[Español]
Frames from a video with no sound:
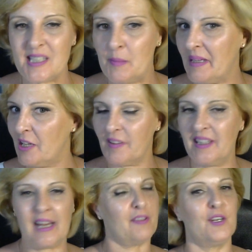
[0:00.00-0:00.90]
sin mayor
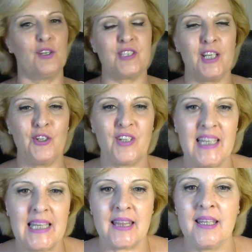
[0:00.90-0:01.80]
dilación os tengo
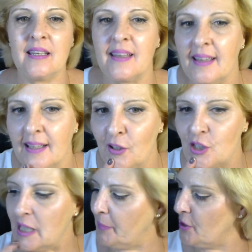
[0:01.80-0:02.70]
que decir que en
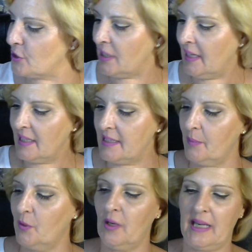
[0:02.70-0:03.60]
los labios
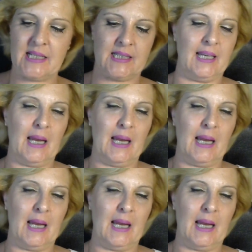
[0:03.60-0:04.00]
llevo este